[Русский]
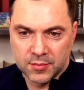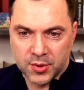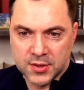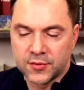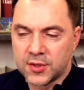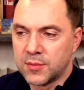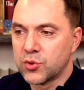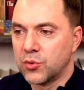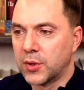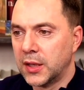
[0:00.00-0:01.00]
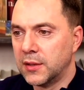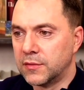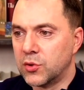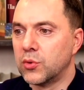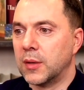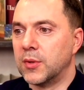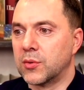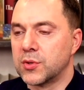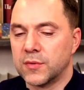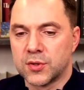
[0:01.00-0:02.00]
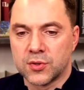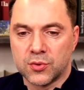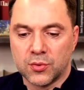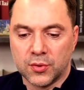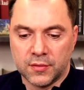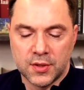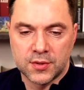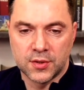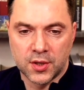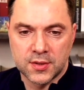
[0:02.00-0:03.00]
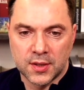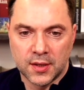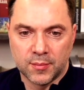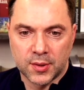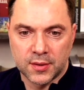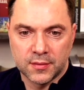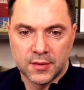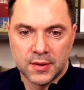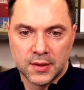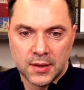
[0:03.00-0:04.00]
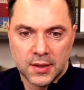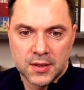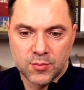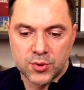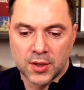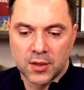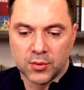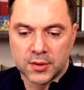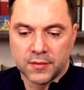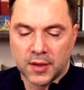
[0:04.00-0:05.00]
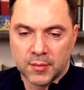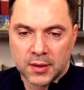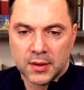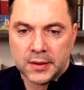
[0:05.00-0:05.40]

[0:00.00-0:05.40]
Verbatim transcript: Представьте себе, что у Украины вдруг обнаруживается 100, 200, 300 леопардов спустя какое-то время.